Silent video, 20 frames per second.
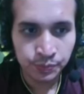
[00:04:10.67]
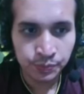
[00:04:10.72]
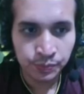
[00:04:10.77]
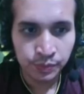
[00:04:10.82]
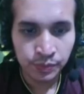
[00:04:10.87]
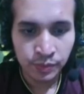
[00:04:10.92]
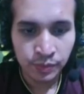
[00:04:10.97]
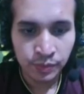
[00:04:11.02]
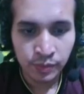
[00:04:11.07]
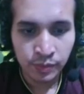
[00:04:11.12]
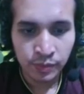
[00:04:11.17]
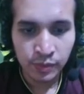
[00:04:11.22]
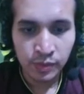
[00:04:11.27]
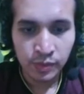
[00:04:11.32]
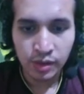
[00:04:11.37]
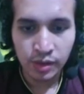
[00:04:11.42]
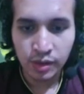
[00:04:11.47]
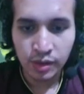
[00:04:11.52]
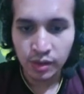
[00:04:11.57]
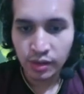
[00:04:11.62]
No
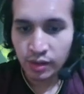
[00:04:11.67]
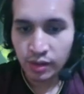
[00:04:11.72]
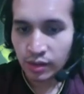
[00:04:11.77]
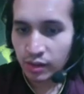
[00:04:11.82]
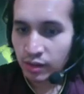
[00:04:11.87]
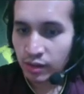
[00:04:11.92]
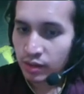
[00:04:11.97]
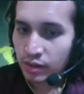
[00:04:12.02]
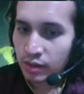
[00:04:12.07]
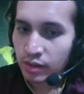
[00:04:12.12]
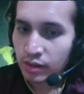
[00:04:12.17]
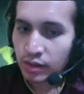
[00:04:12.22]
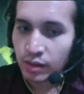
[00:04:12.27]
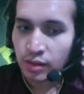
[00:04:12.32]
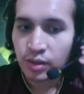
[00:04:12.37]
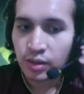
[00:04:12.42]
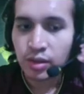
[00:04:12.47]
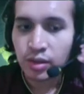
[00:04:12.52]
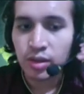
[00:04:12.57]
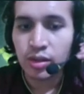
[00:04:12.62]
power, which means
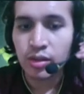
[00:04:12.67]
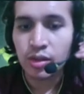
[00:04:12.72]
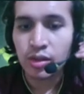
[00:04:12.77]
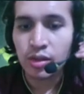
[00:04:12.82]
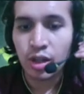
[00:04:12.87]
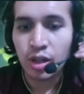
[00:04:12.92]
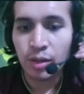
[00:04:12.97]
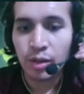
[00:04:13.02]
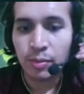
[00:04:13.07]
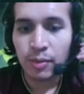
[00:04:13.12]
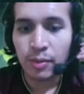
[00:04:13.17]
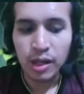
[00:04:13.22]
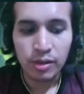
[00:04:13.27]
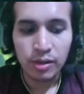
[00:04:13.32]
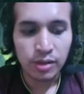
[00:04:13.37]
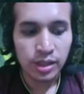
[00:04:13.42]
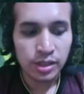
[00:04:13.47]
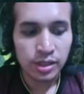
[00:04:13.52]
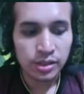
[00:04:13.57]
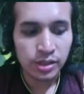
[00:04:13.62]
no elevator no for
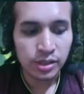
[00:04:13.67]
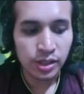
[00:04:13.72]
power, us.